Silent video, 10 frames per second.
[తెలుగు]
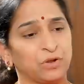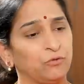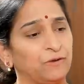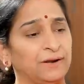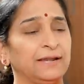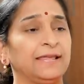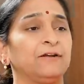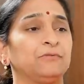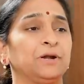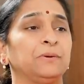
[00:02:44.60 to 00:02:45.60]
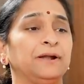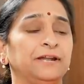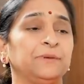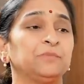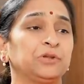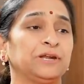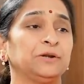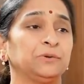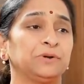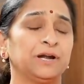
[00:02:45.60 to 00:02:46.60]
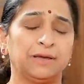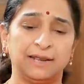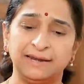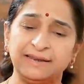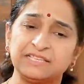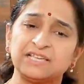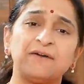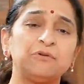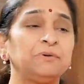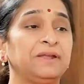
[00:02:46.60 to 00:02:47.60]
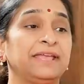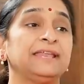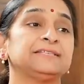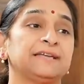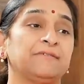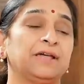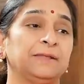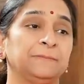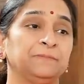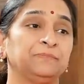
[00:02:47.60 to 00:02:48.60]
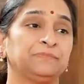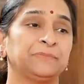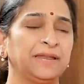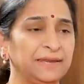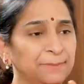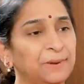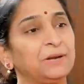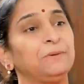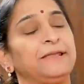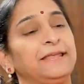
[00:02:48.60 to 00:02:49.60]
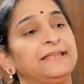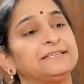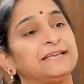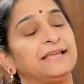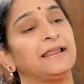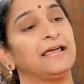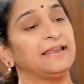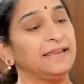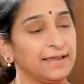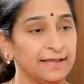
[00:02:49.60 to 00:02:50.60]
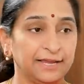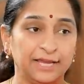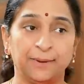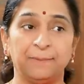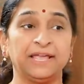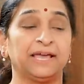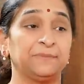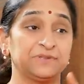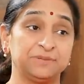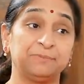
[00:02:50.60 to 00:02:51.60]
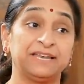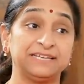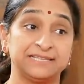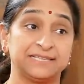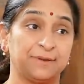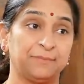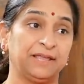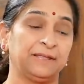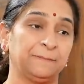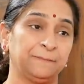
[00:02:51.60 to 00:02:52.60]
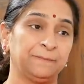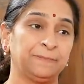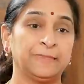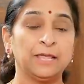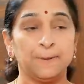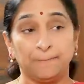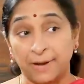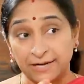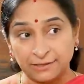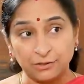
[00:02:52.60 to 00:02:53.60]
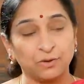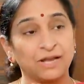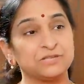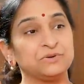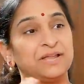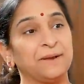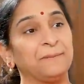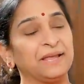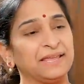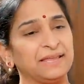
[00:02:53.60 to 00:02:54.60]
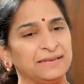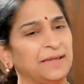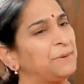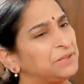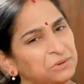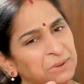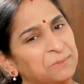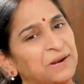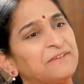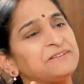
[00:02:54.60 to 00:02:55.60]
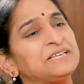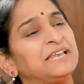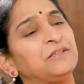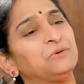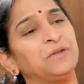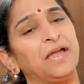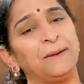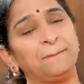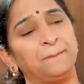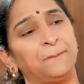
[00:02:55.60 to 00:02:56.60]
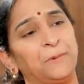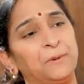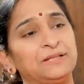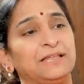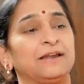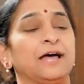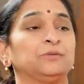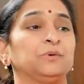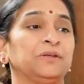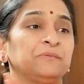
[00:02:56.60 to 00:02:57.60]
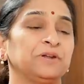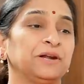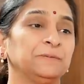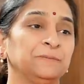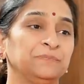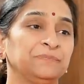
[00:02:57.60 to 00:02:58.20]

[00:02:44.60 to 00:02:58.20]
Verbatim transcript: ఓ ఫ్రెండ్లీగా ఉండడు అంటే ముట్టనట్టు ఉంటాడు అన్ని చావులు నేనే చావాలి అన్ని పనులు నేనే చేయాలా అని ఈ అమ్మాయికి అనిపిస్తుంది పని చేసే అమ్మాయికి భర్తతో కలిసి ఉండే అమ్మాయికి నా బతుక్కి ప్రైవసీ లేదు ఎప్పుడు ఇతను నాతోటే ఉంటాడు